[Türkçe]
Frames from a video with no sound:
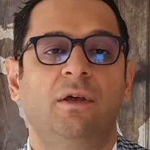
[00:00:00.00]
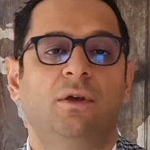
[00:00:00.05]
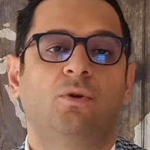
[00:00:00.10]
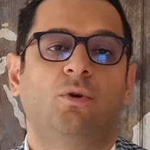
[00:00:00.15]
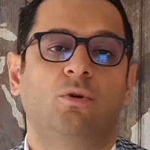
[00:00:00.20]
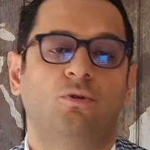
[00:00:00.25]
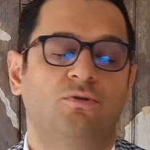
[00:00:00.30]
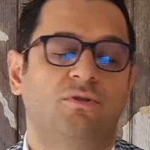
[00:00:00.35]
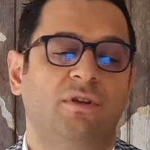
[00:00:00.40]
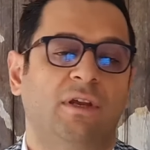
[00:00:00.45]

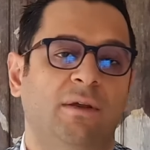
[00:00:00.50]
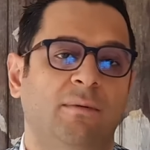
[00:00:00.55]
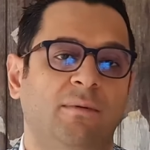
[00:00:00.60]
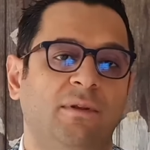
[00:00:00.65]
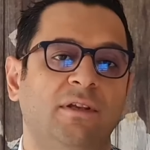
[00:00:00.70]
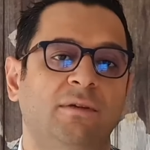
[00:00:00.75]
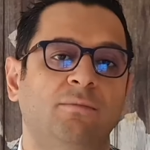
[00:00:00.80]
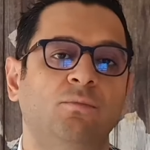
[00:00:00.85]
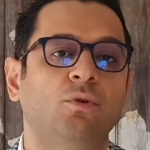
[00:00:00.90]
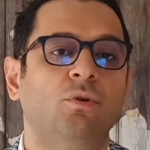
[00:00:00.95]

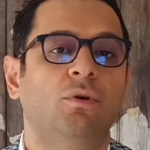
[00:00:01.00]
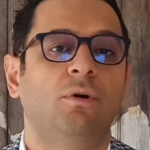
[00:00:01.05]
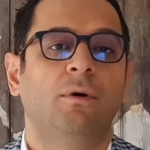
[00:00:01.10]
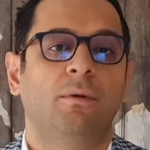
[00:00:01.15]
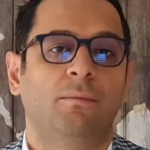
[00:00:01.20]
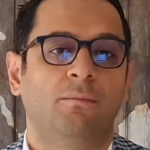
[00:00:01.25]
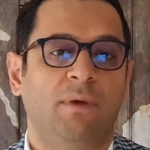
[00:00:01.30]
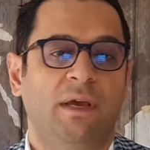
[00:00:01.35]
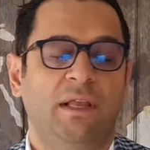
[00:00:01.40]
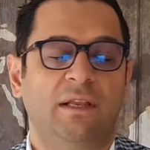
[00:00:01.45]
gösterebilir bu
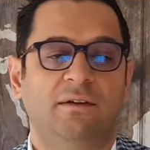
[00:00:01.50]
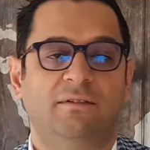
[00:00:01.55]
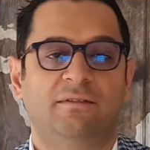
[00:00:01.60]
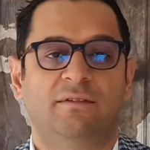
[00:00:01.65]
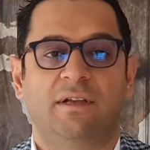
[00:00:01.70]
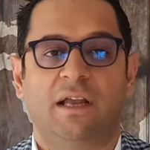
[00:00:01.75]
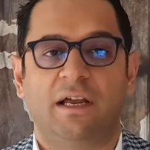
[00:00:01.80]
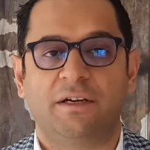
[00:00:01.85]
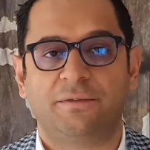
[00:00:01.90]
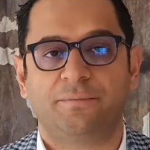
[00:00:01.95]

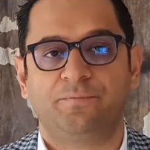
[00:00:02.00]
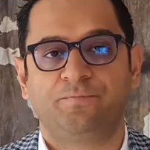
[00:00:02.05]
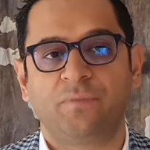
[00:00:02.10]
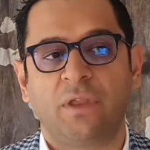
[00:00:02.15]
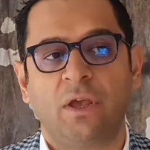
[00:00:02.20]
belirtiler.